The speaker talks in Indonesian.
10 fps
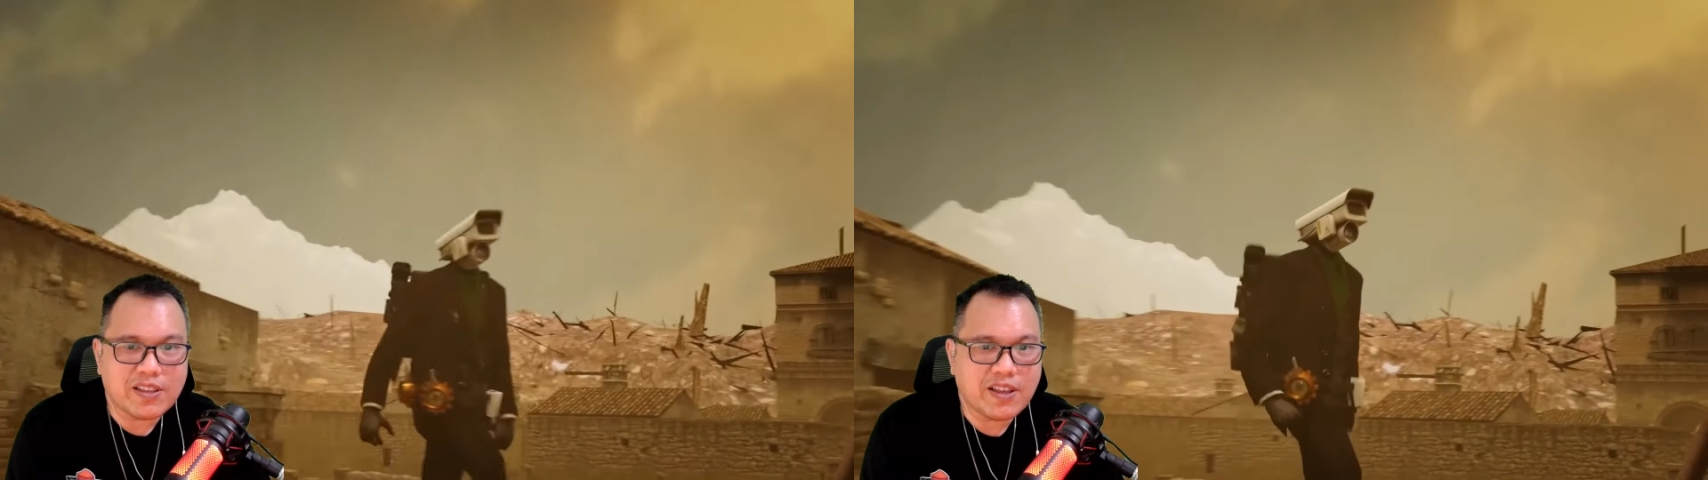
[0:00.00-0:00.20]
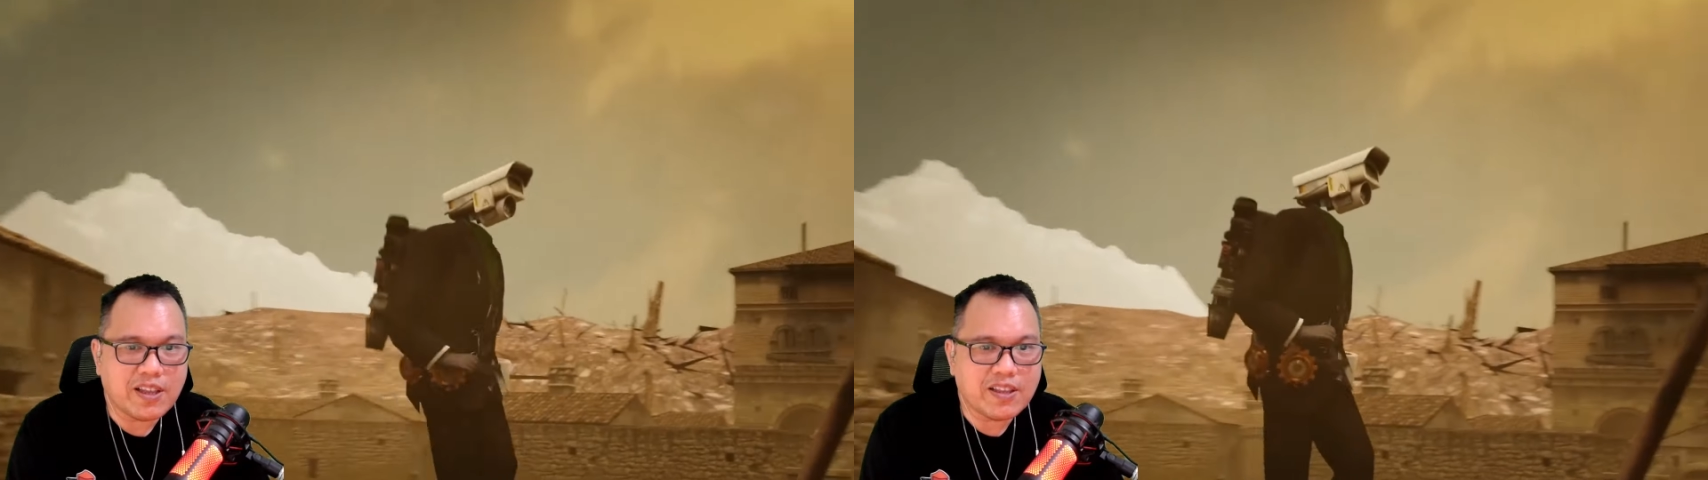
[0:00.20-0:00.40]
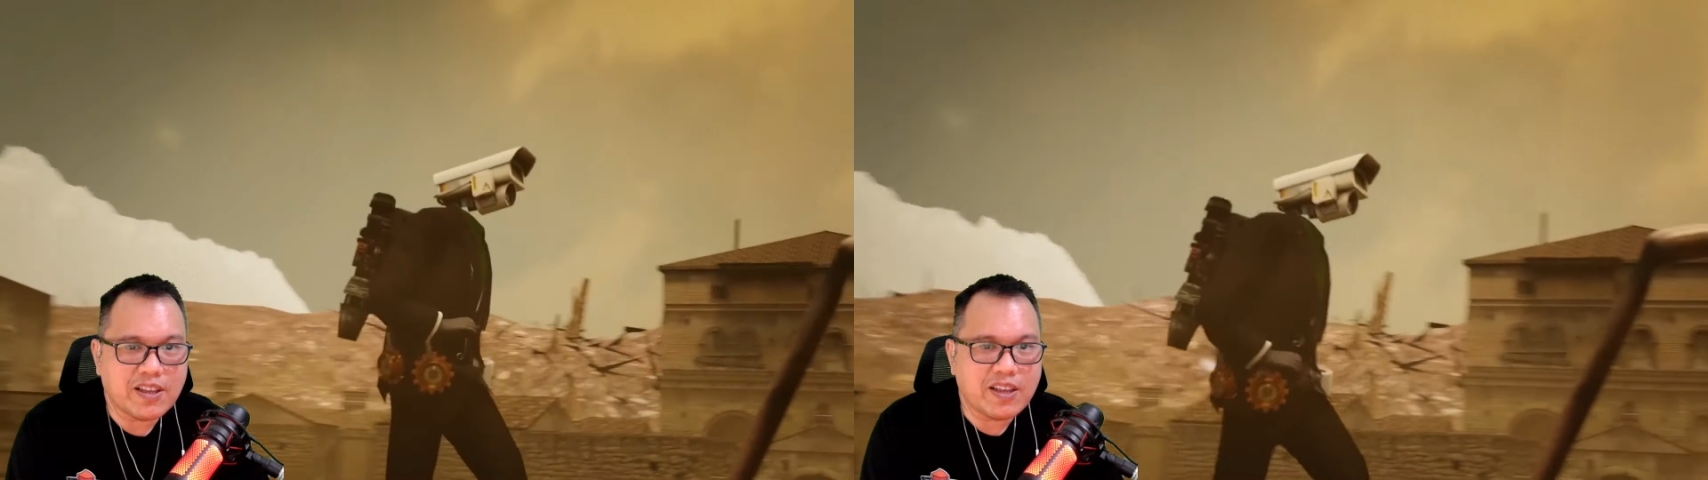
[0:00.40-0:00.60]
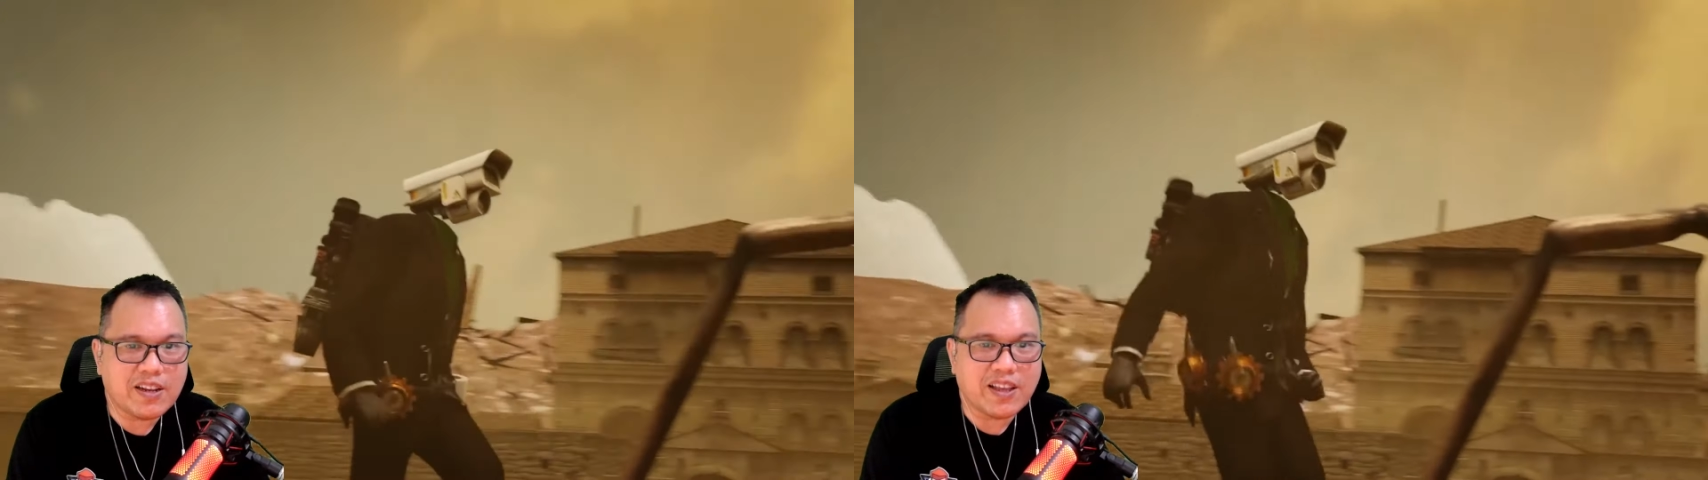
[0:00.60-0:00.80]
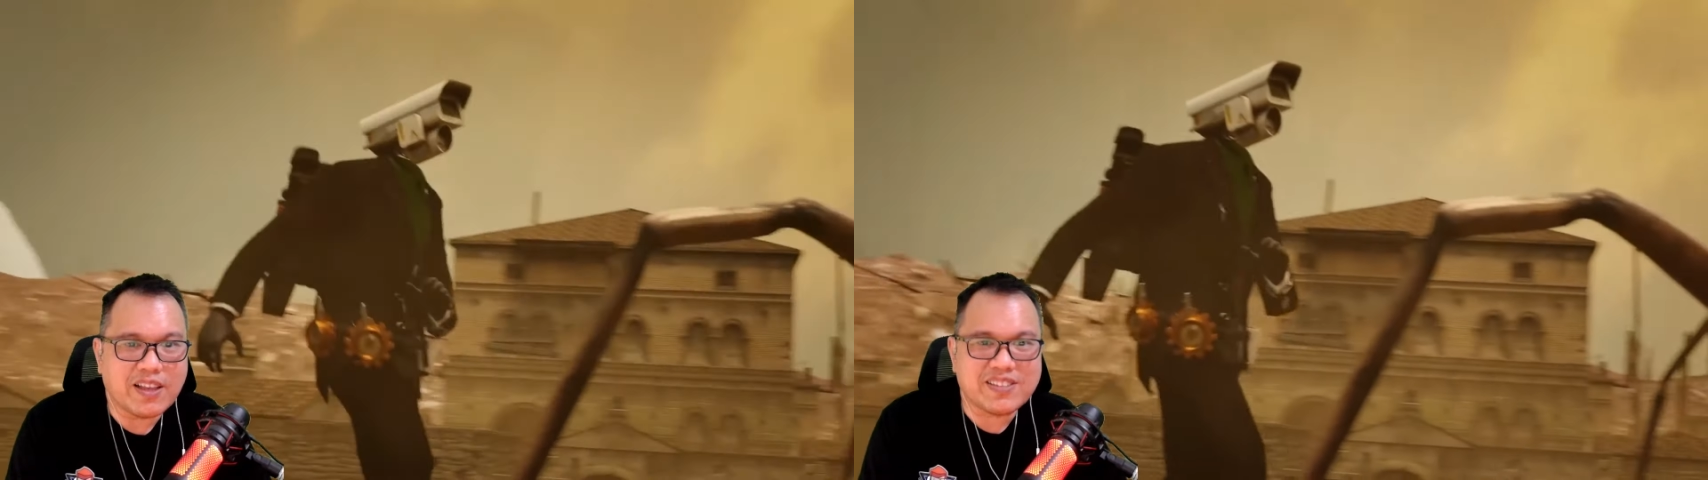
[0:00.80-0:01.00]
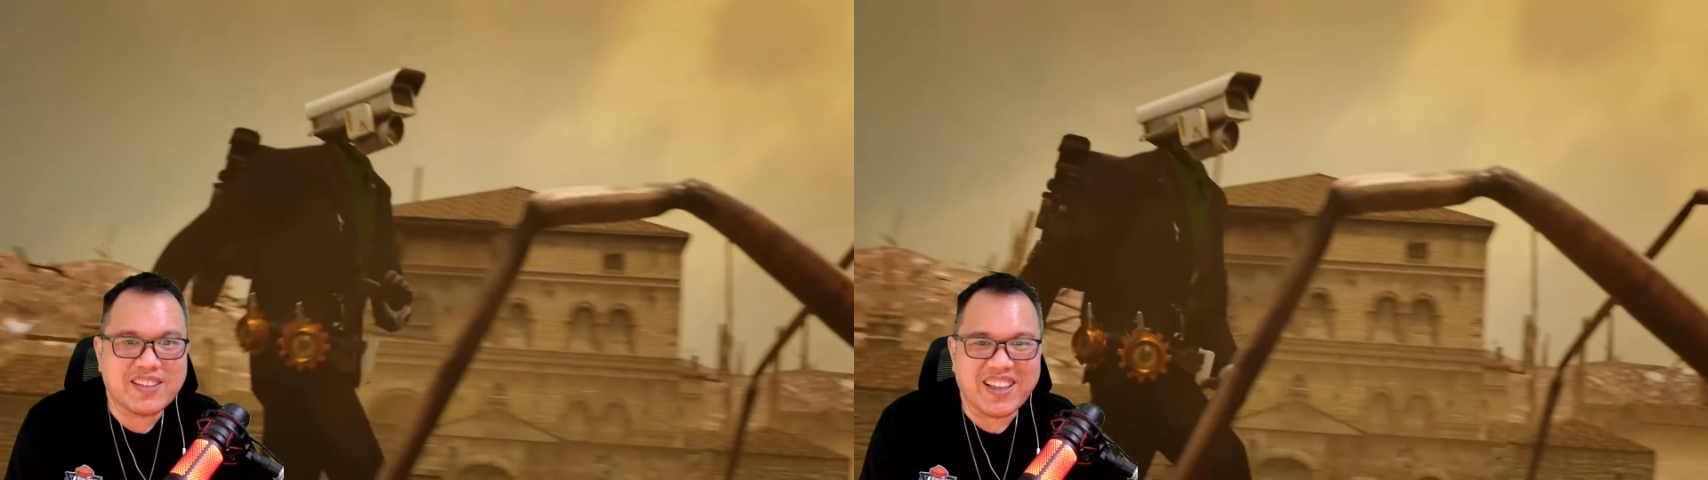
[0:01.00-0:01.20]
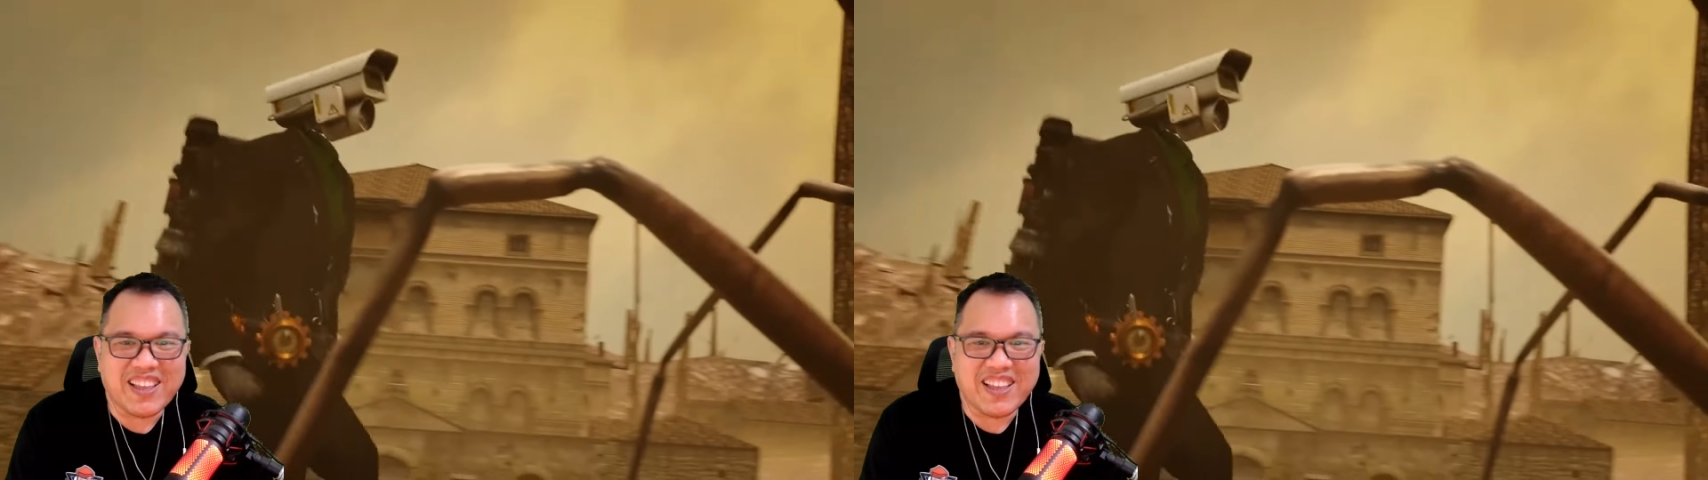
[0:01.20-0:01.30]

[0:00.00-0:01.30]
33 ini guys